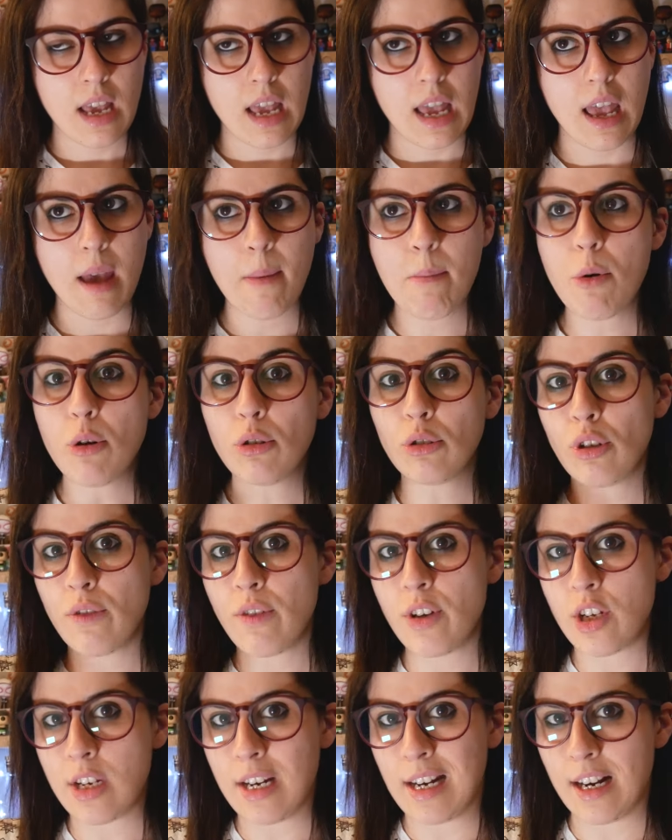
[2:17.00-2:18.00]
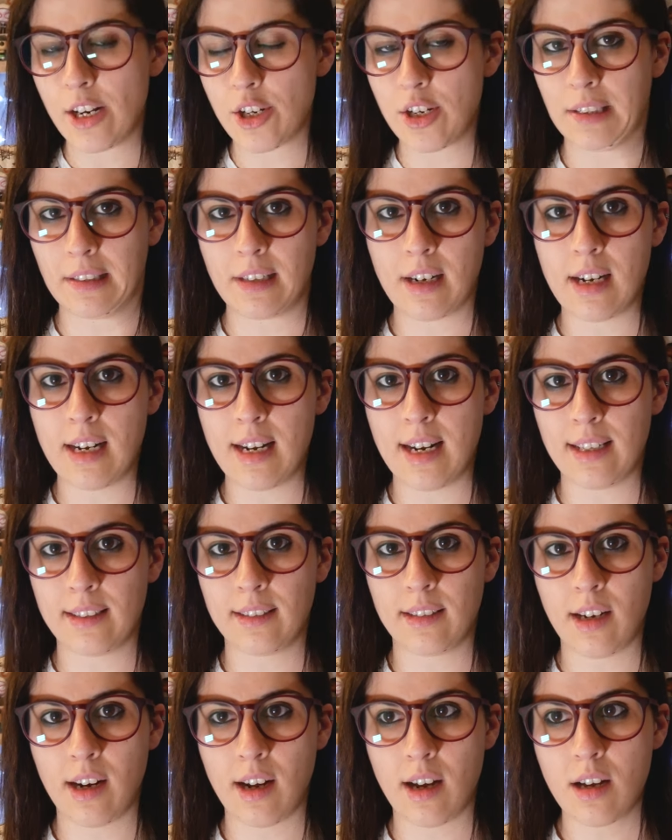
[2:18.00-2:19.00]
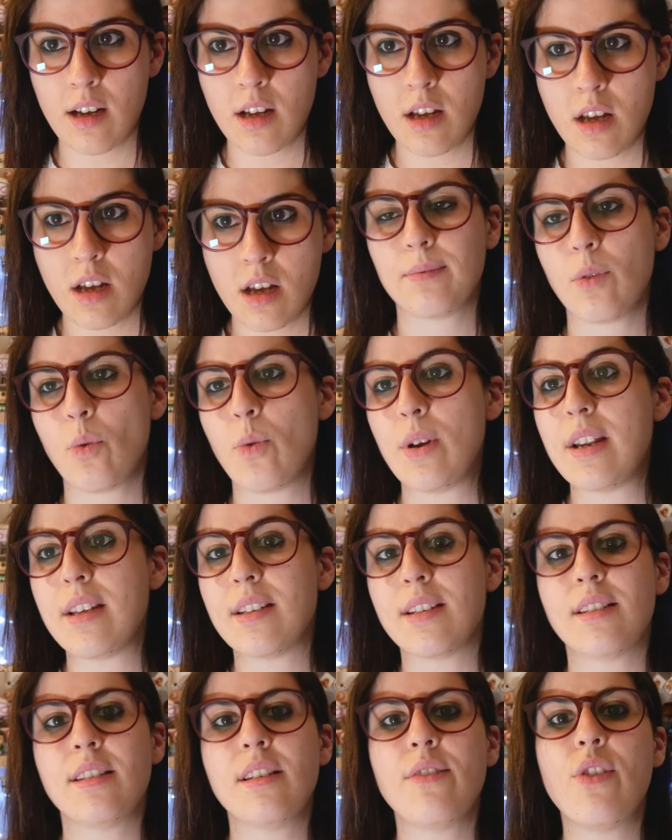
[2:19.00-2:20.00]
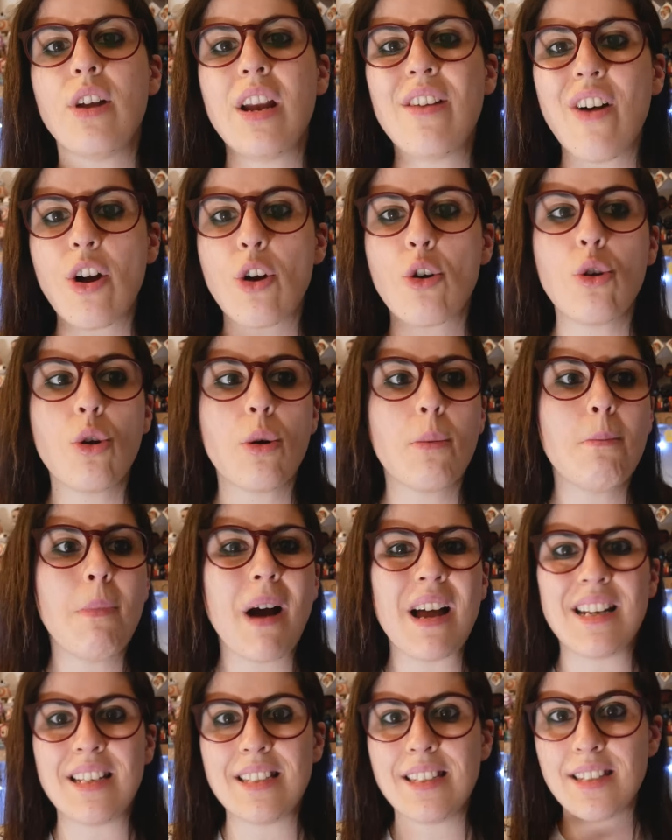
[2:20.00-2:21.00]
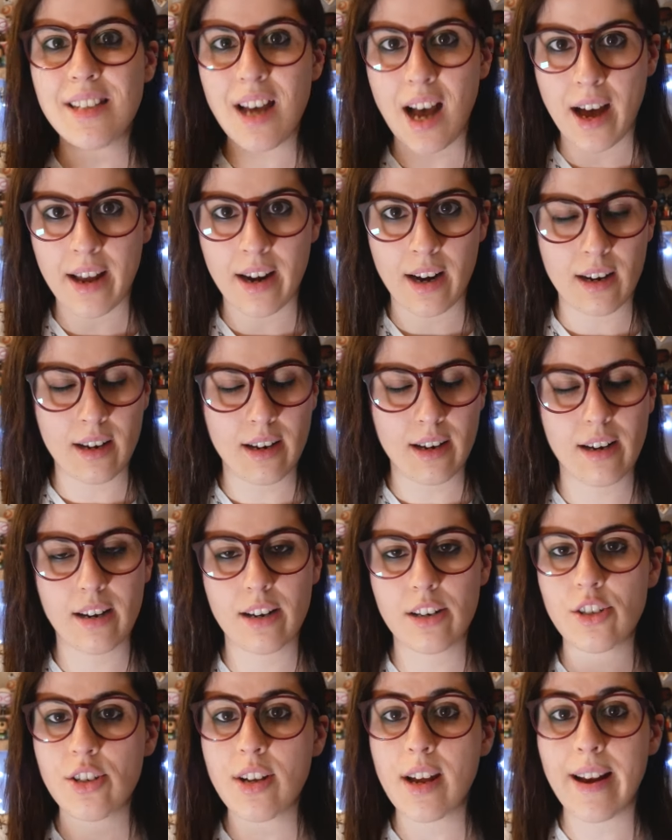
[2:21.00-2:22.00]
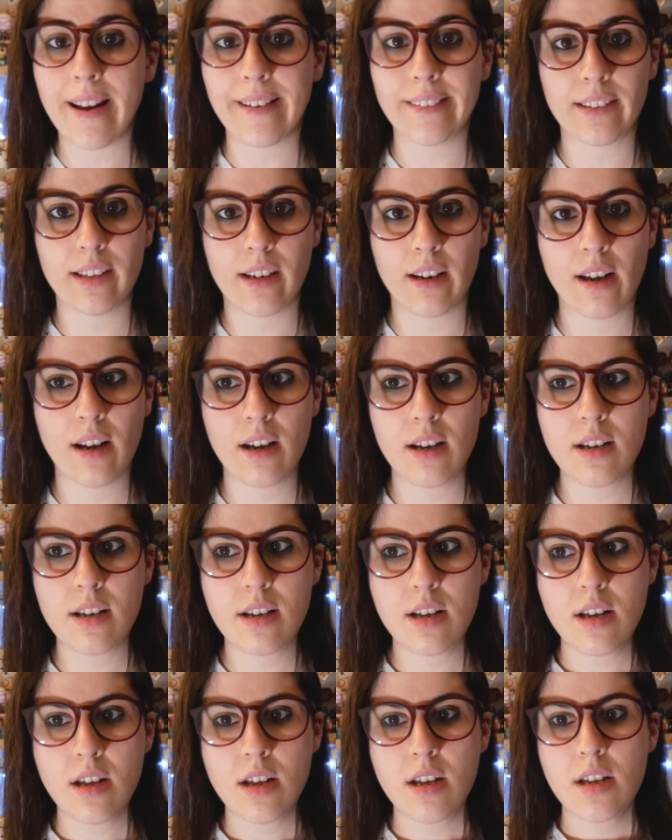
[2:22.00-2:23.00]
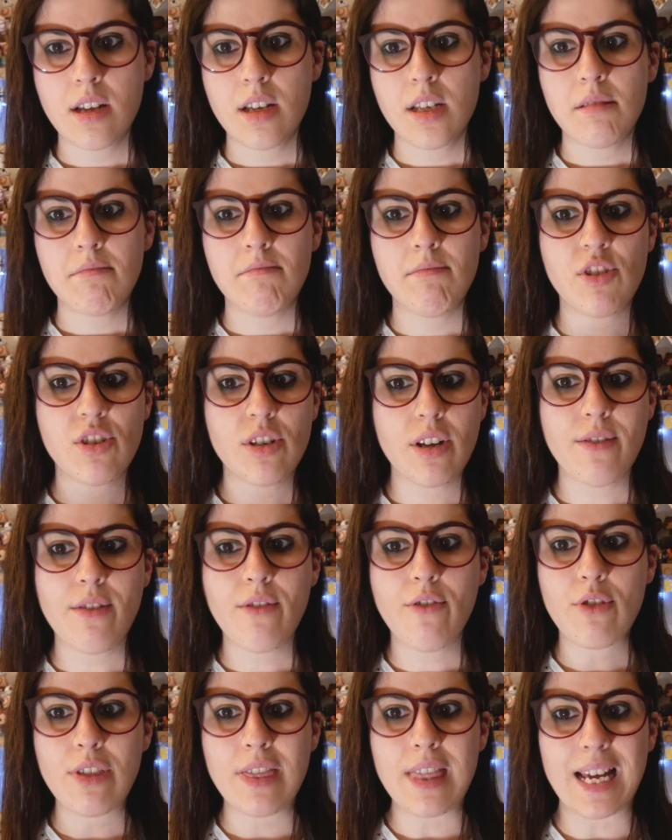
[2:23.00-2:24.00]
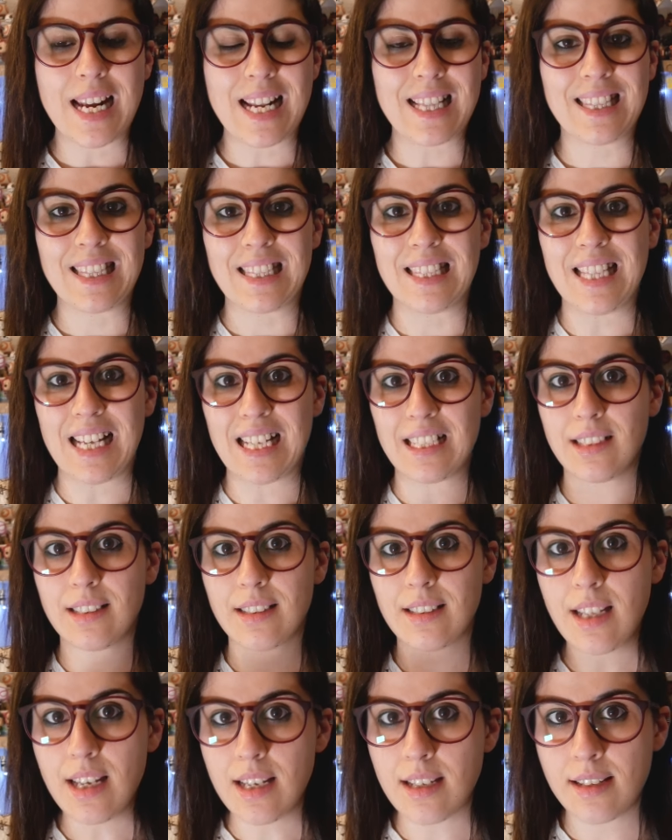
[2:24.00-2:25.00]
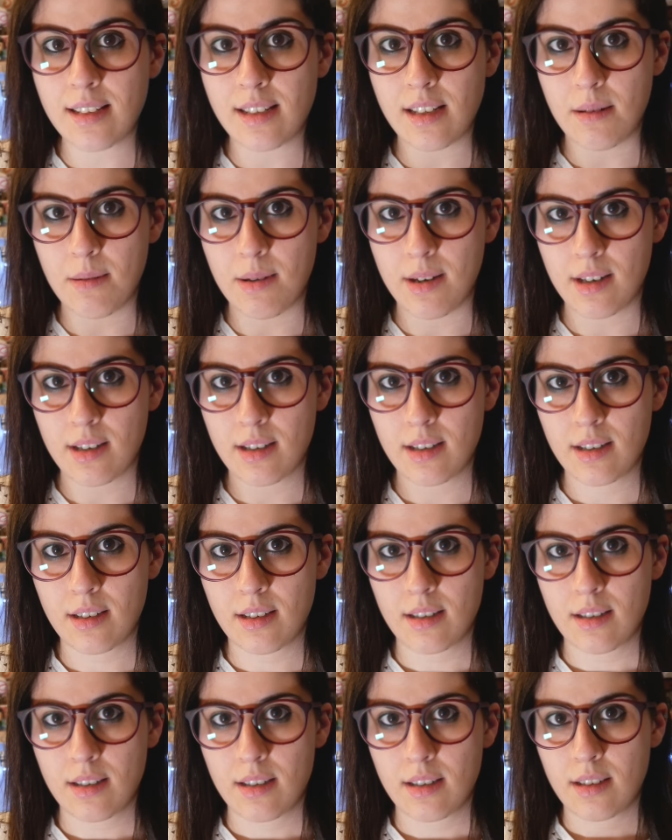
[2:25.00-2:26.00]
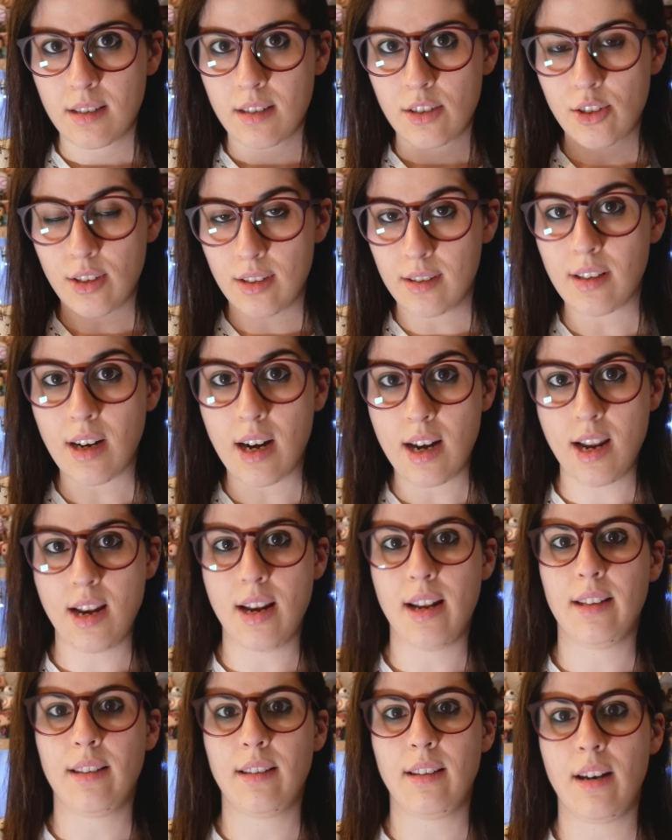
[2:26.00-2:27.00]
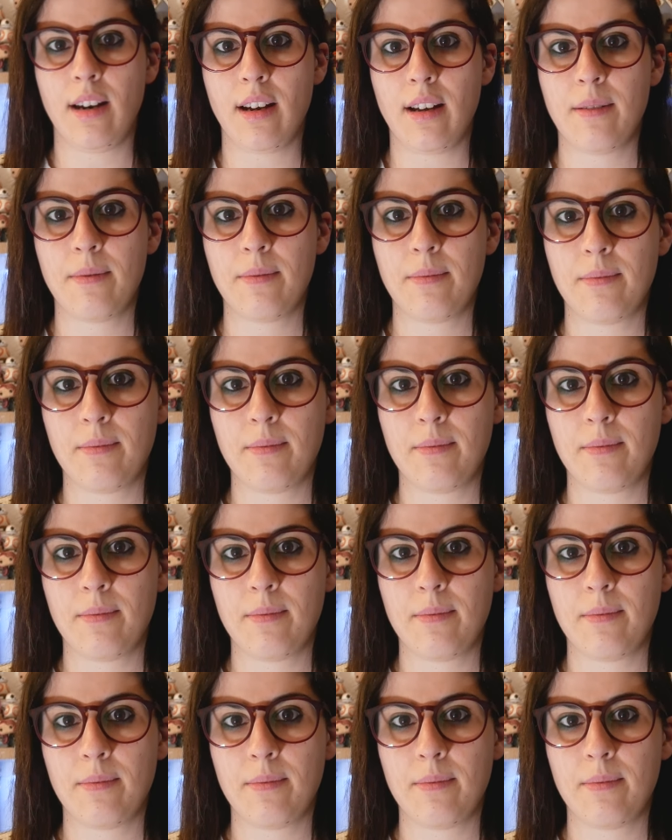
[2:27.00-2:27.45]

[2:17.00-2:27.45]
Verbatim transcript: e molto vicine alla centrale elettrica. Quindi se si voleva globalizzare l'energia elettrica bisognava fondare tantissime centrali elettriche.